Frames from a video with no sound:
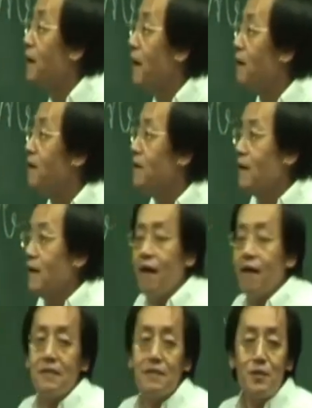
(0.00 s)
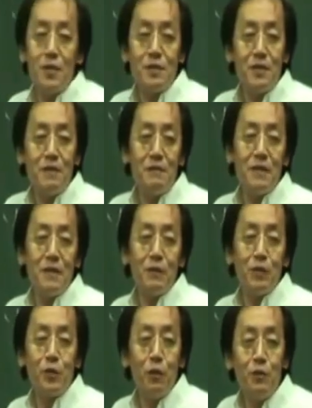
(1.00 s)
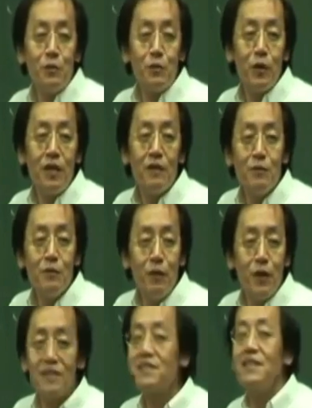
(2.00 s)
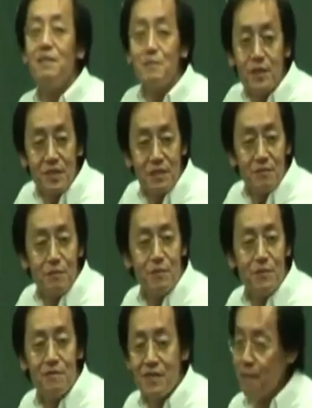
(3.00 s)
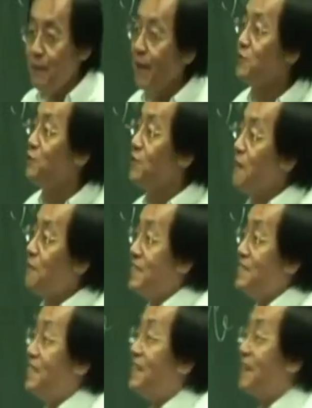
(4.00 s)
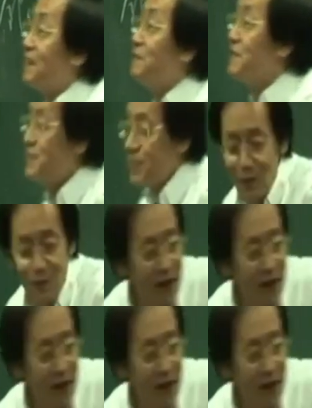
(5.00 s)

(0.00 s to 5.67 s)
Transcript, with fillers: 对不对？啊，所以说那个从闻到的乌梅丸根本是。那个搬举家搬迁的根本是